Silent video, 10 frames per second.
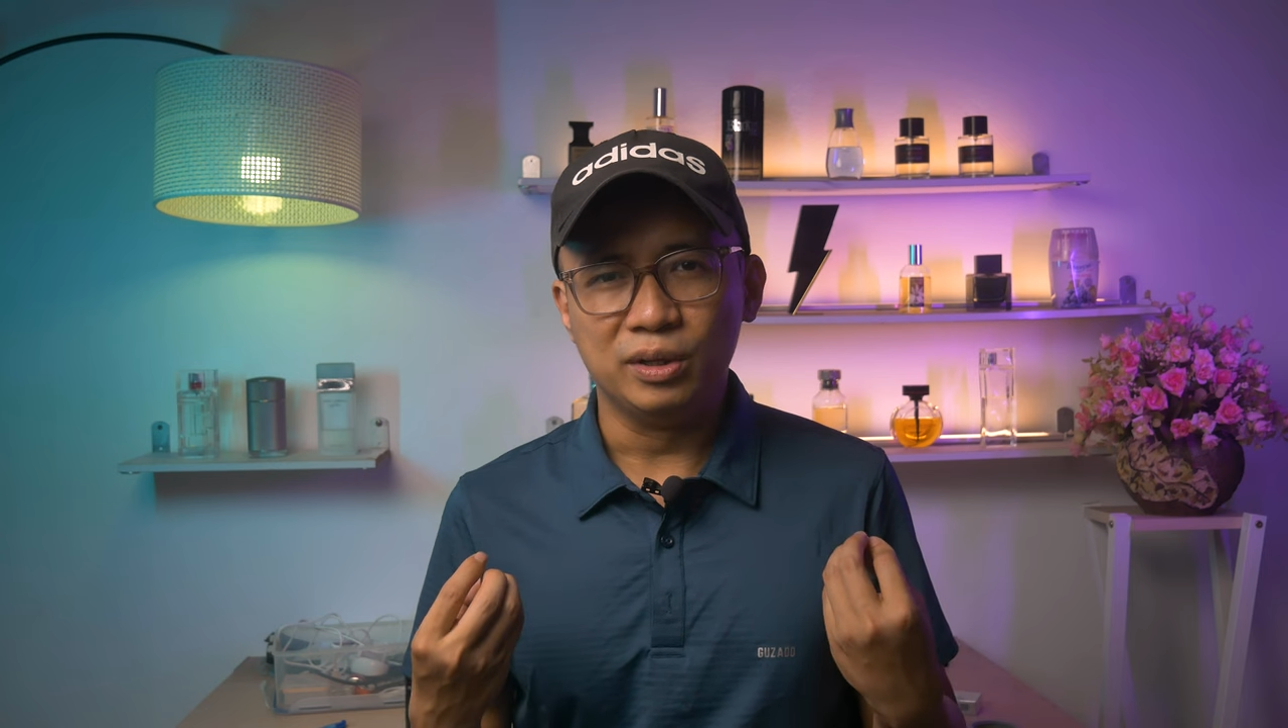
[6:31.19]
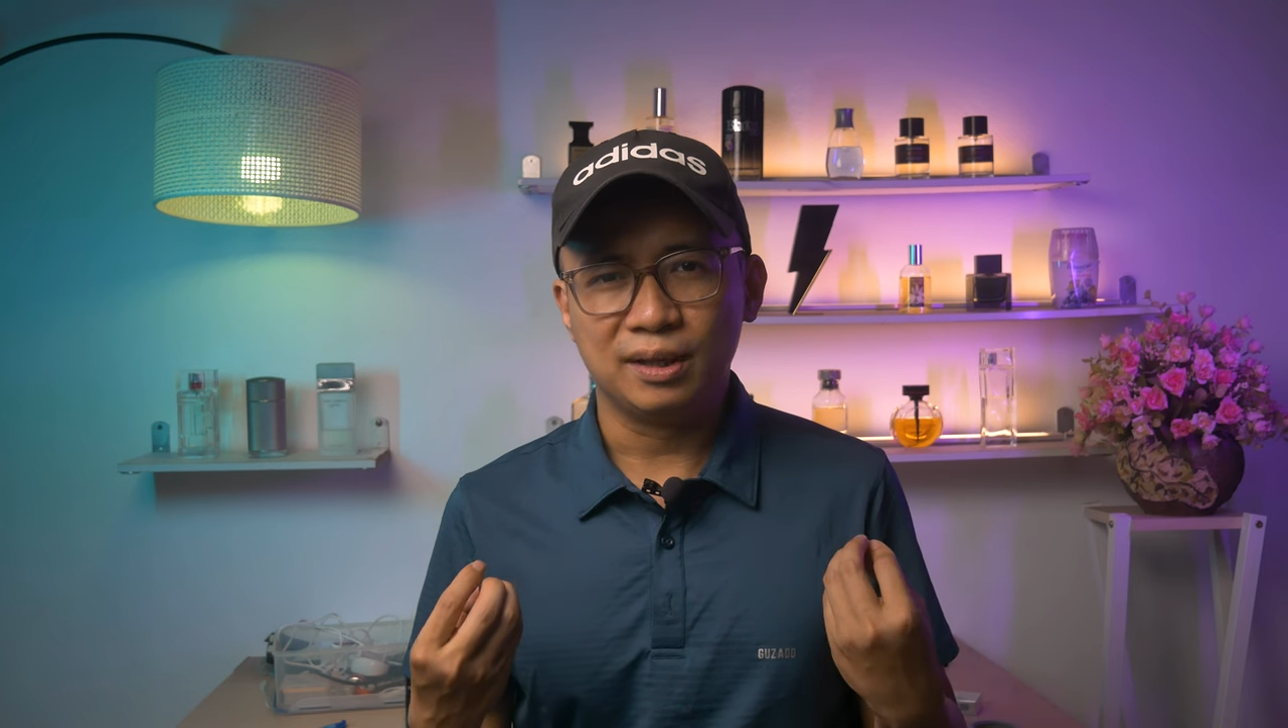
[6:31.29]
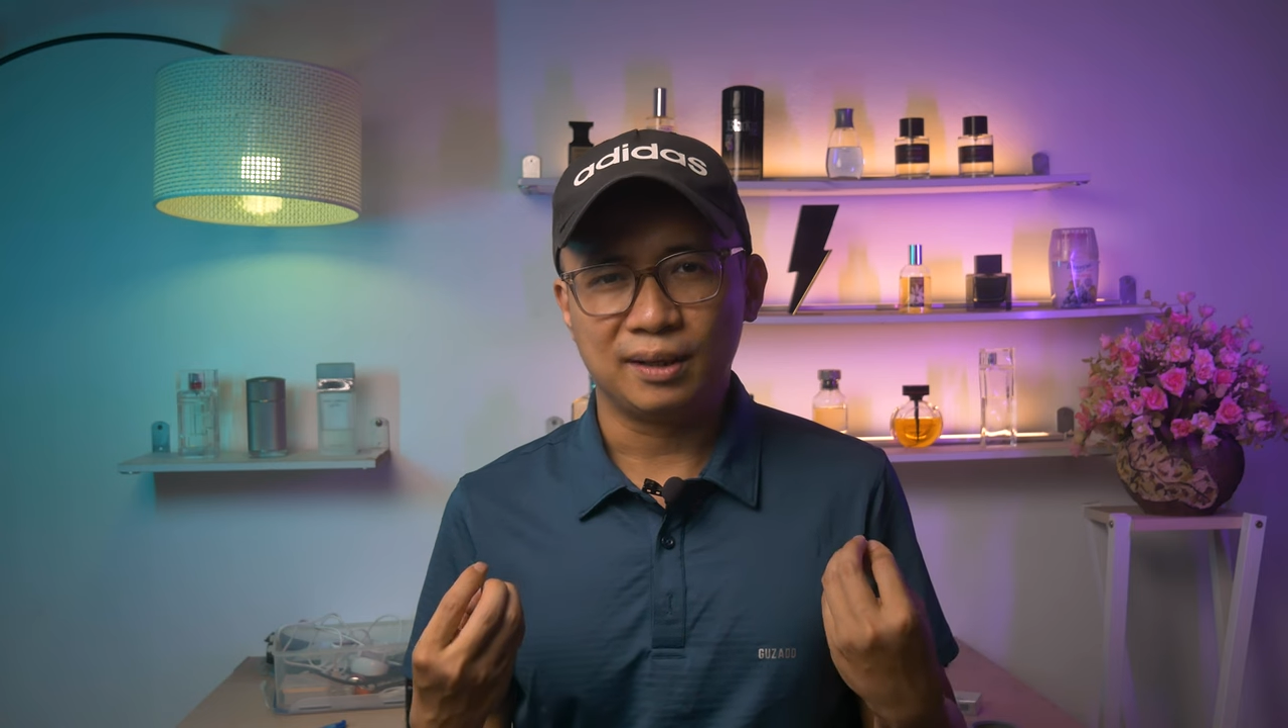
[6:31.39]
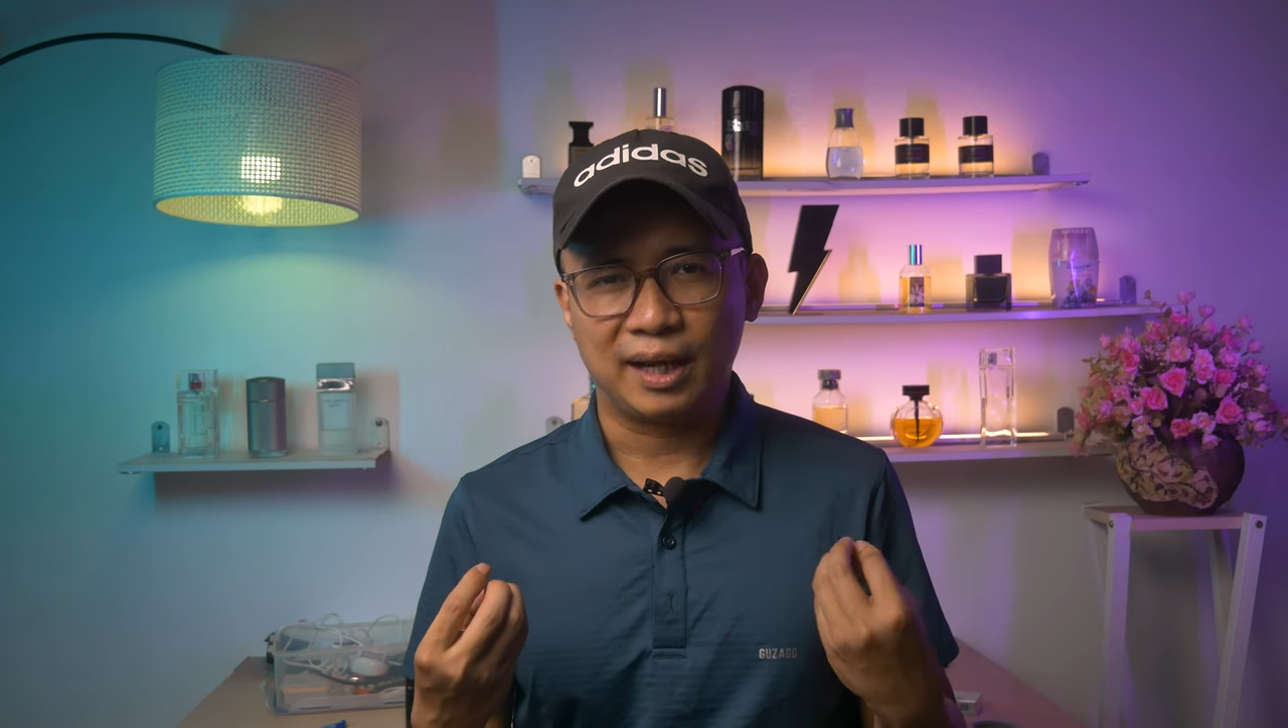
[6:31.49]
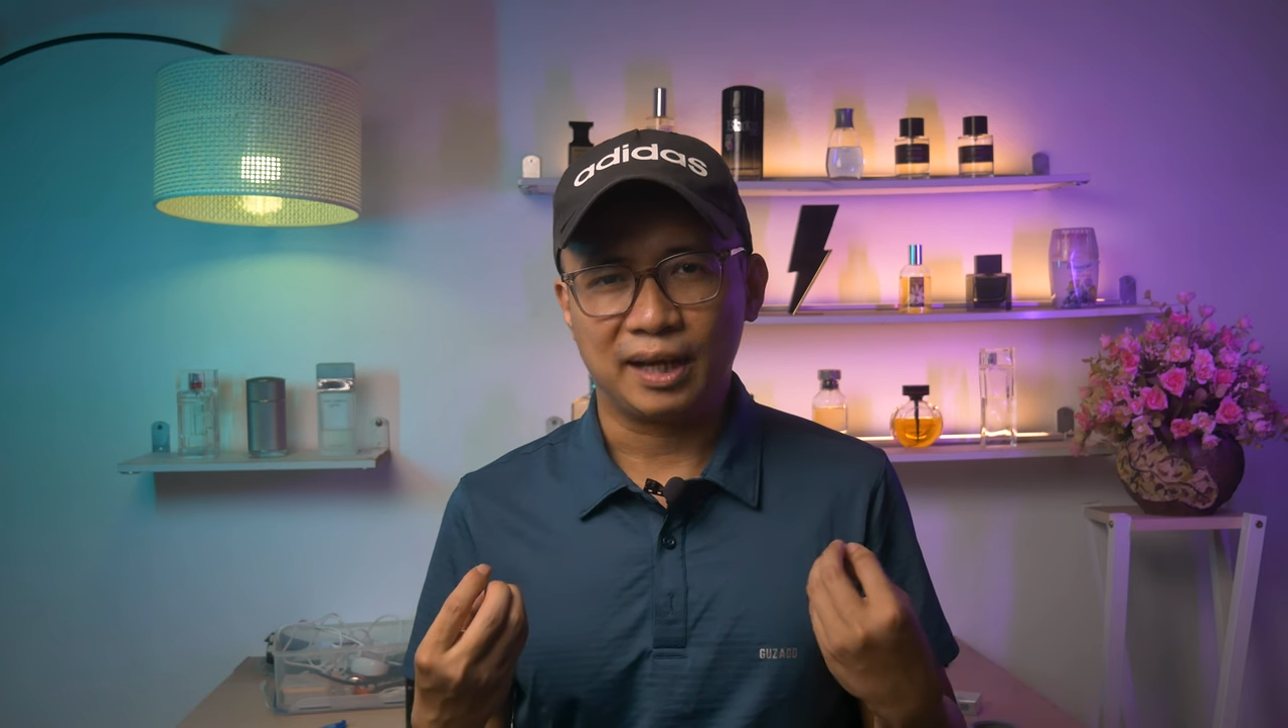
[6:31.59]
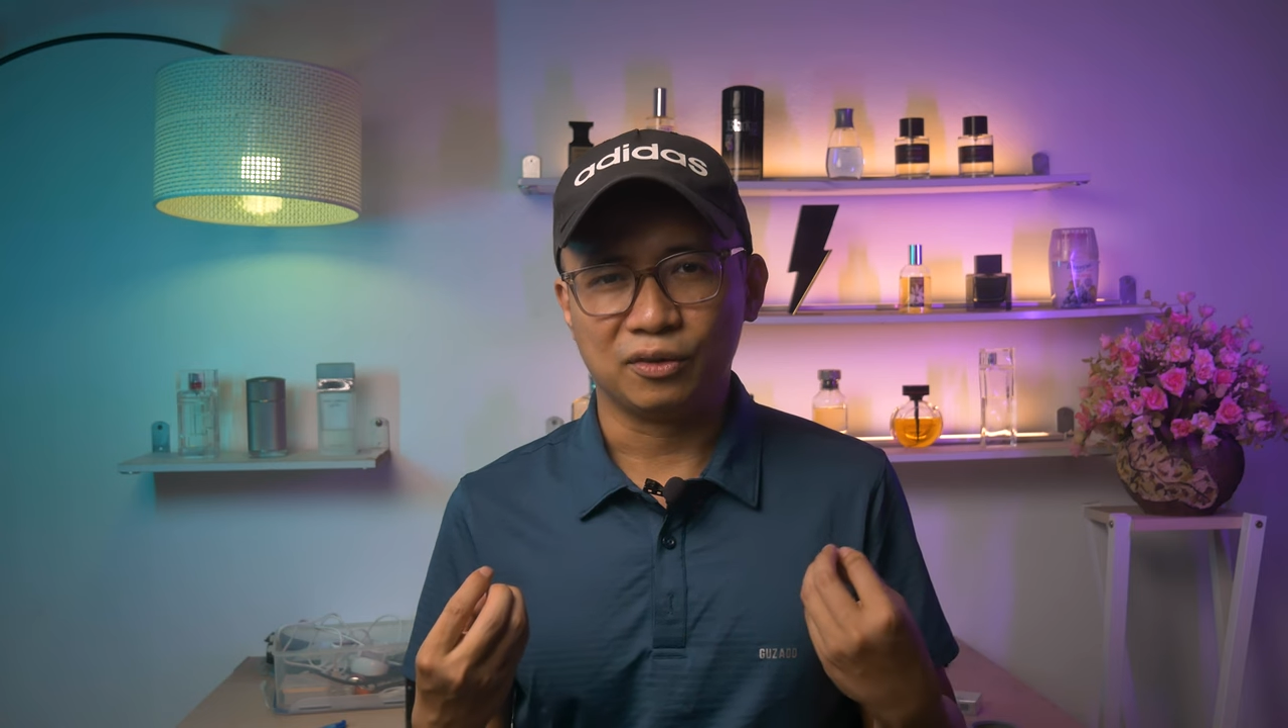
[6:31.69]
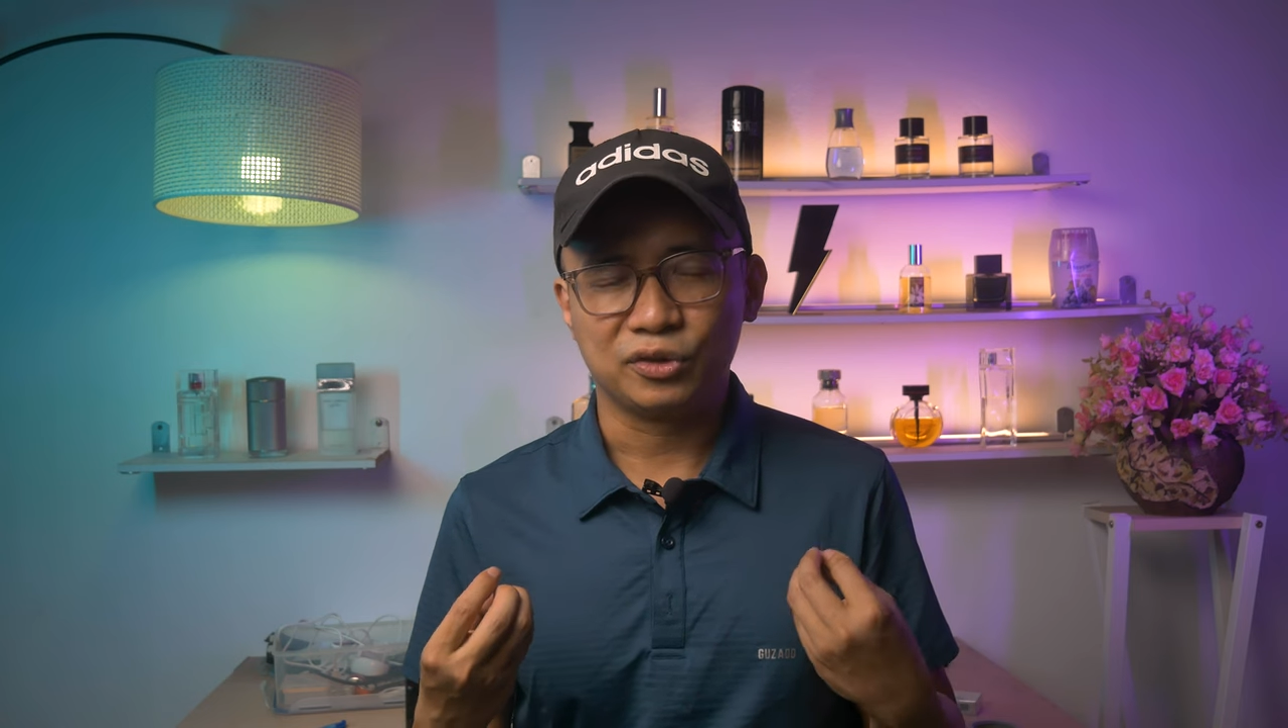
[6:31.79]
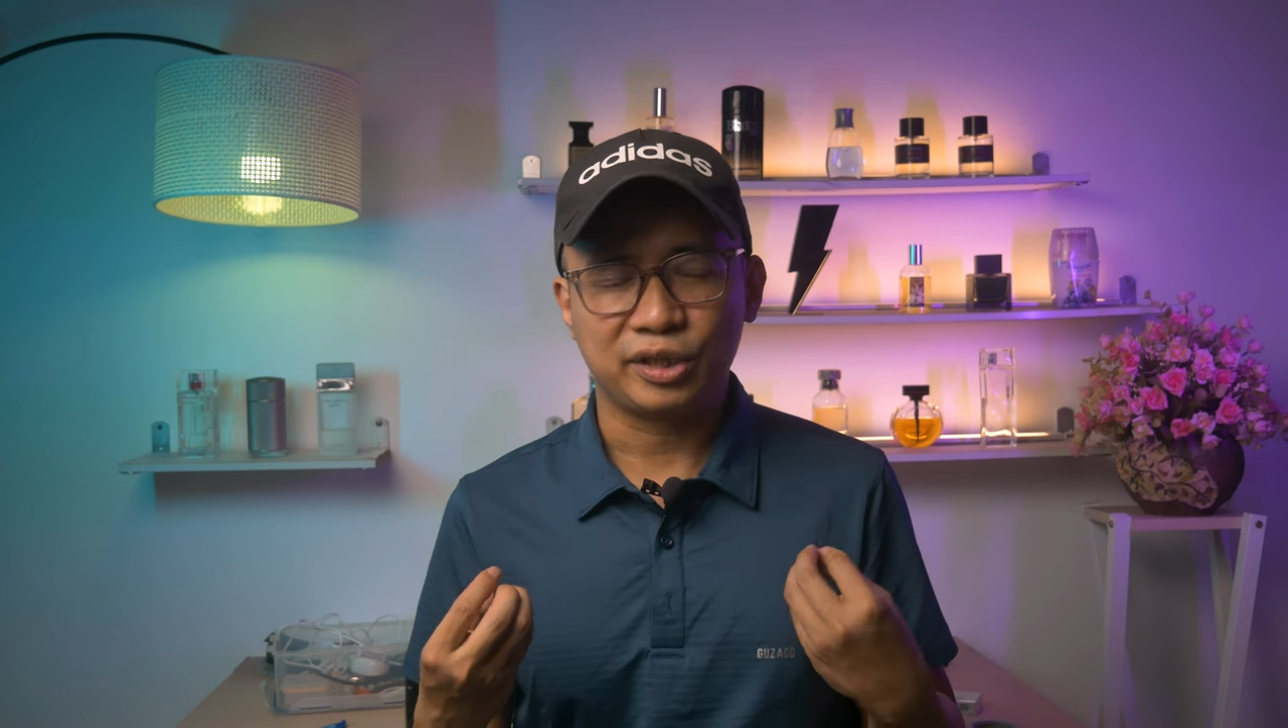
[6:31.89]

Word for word: hương này nó